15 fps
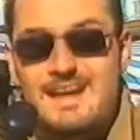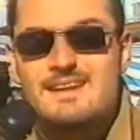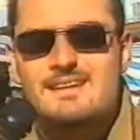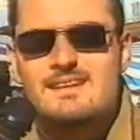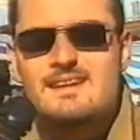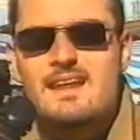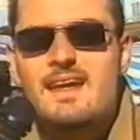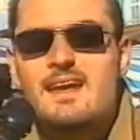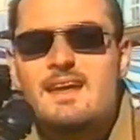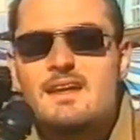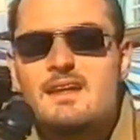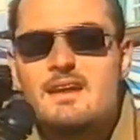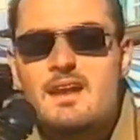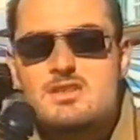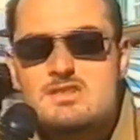dei
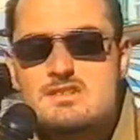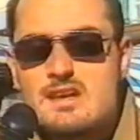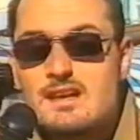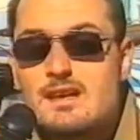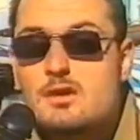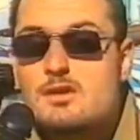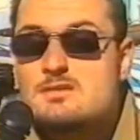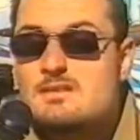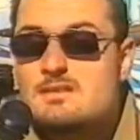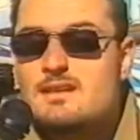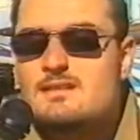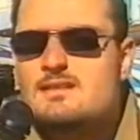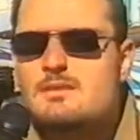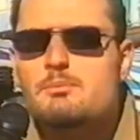regiseni cosiddetti